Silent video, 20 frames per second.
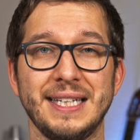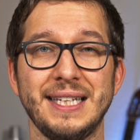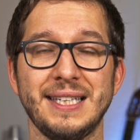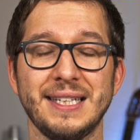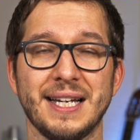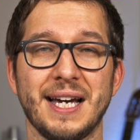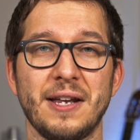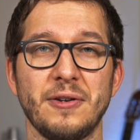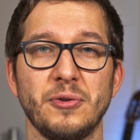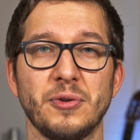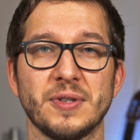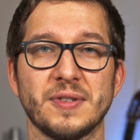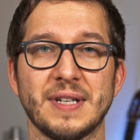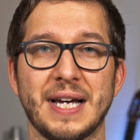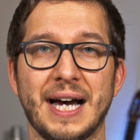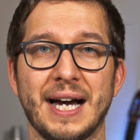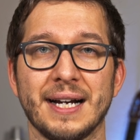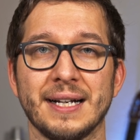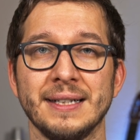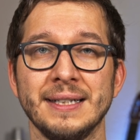Ich kann nur
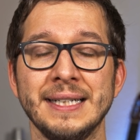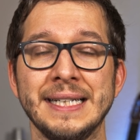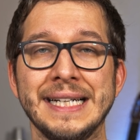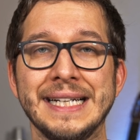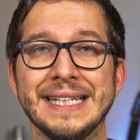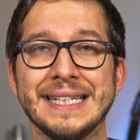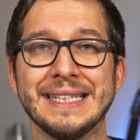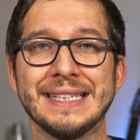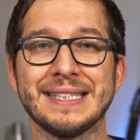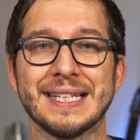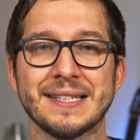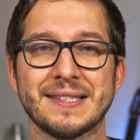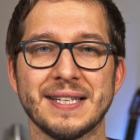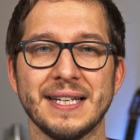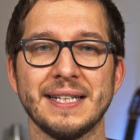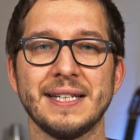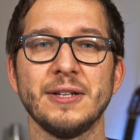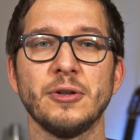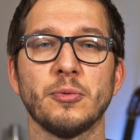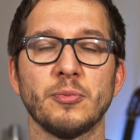sagen, tatsächlich,